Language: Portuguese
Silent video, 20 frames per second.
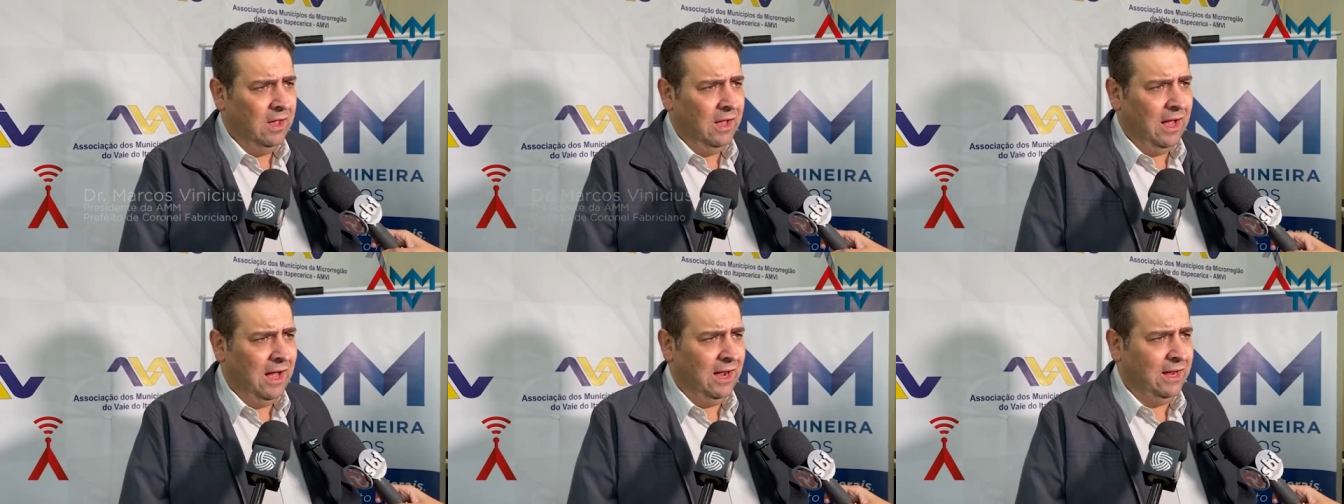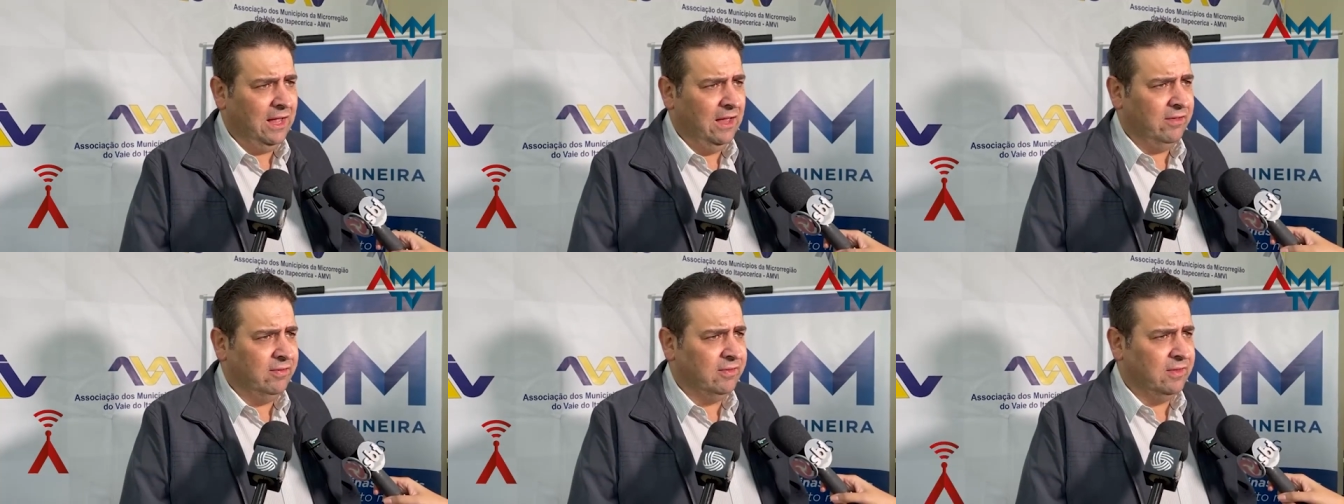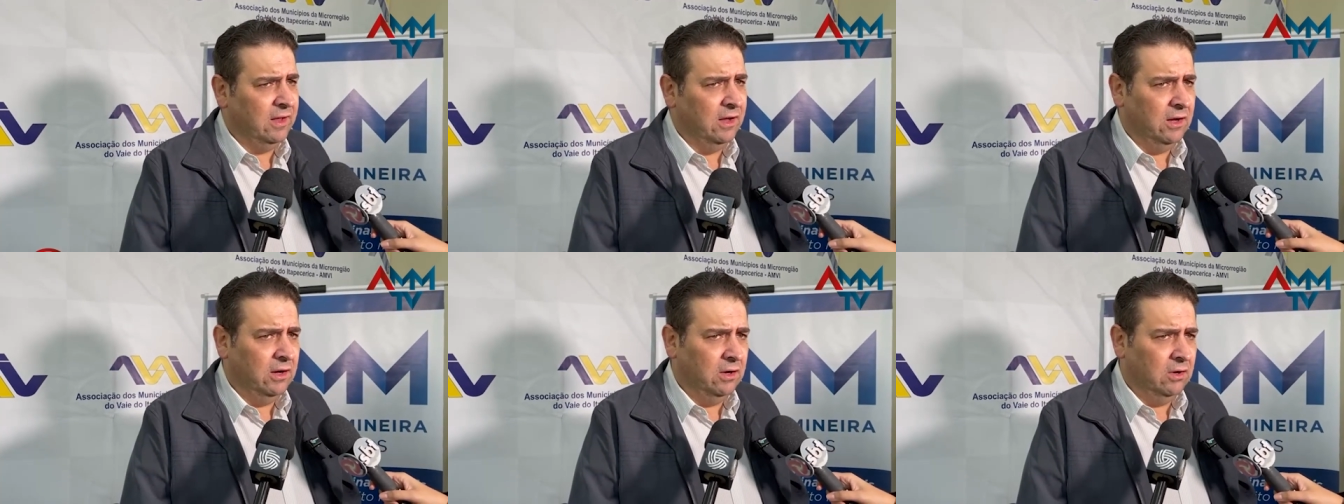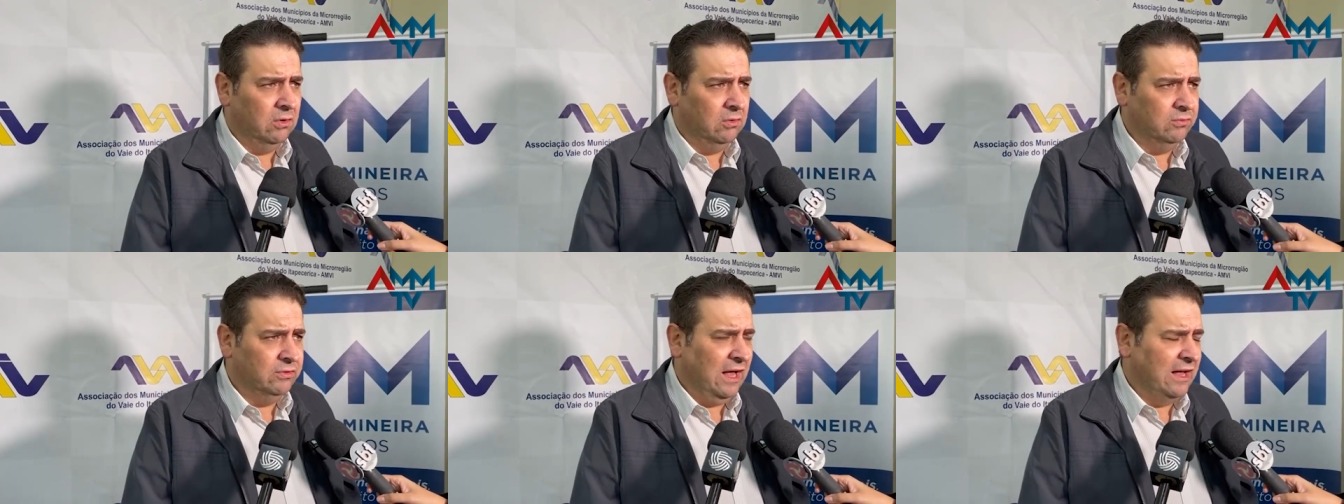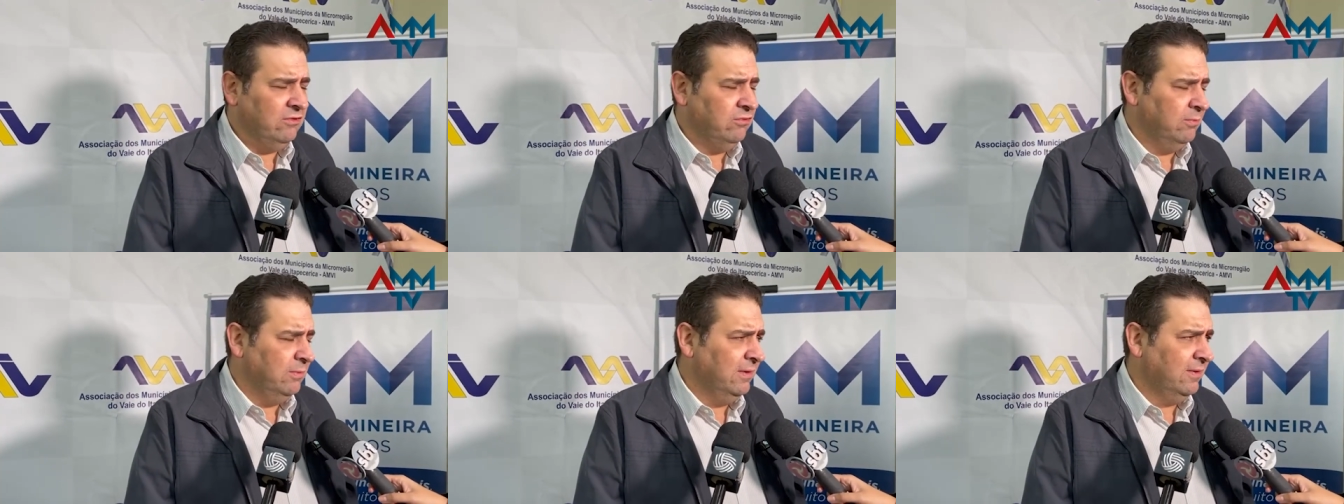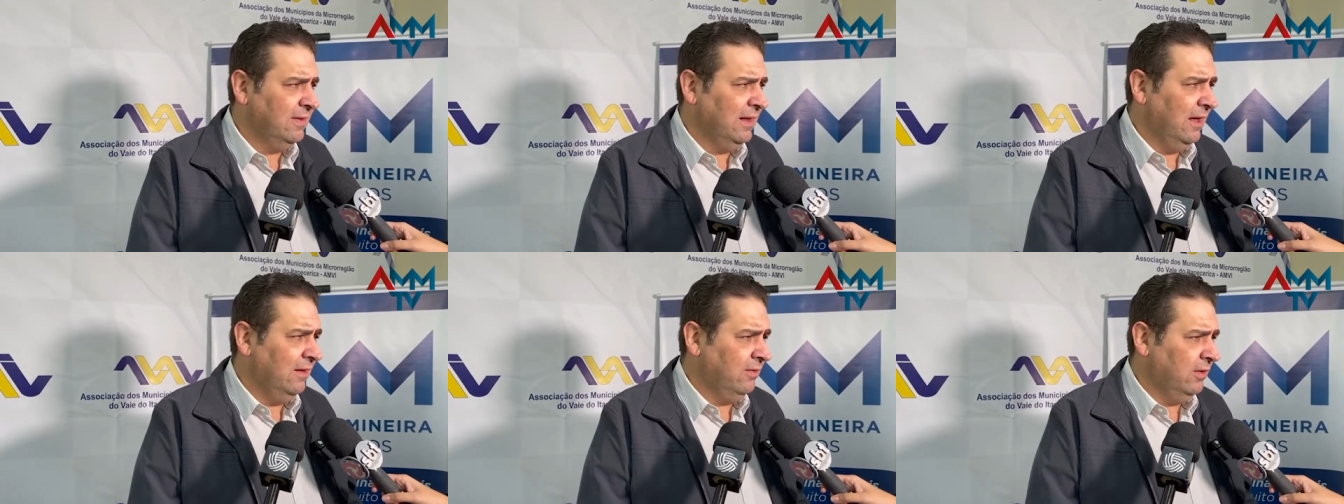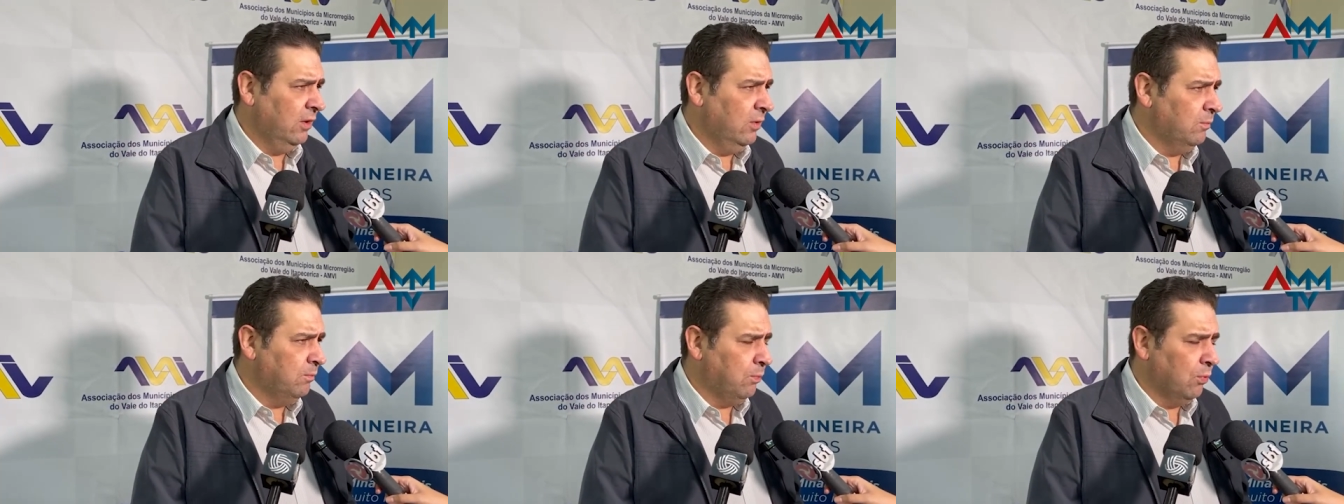a questão da
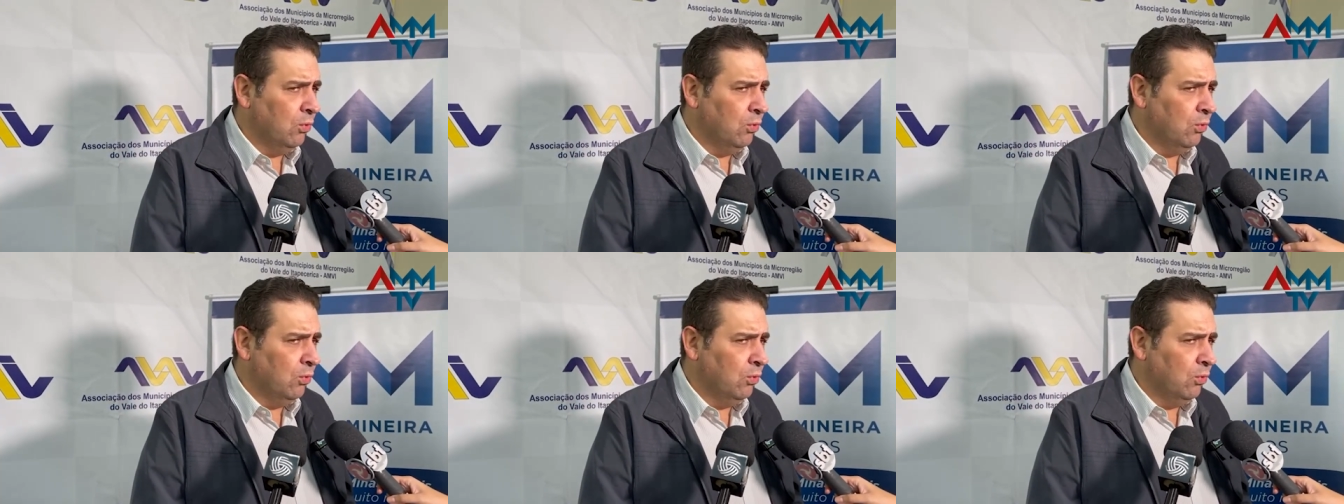administração